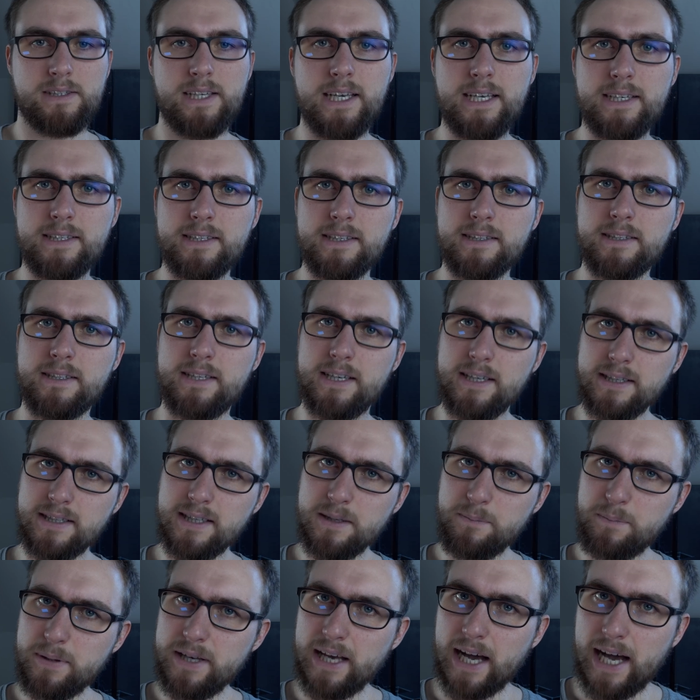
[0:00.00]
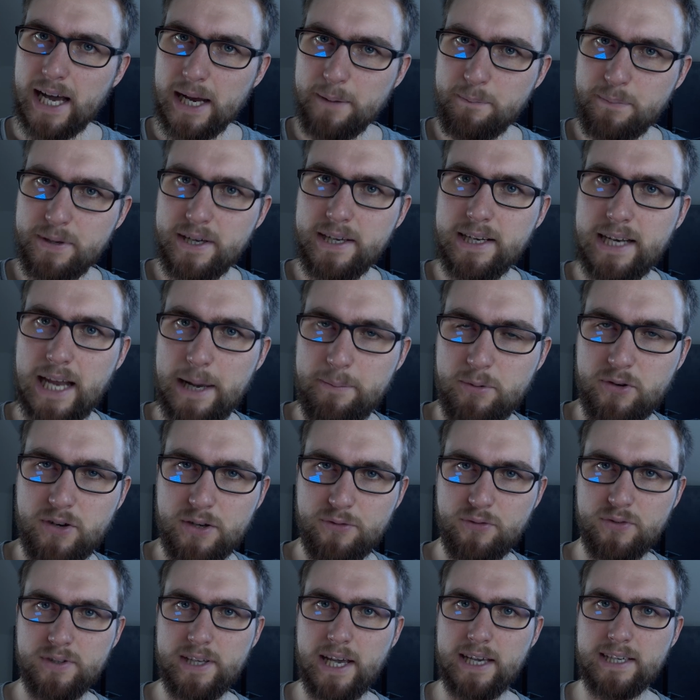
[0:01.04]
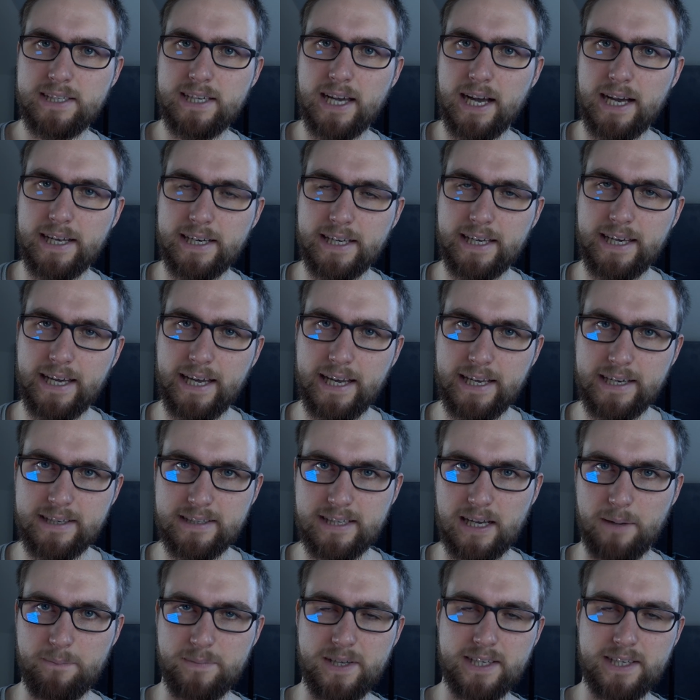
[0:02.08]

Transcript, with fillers: Diese TCP-IP-Library, von der ich gerade geredet habe,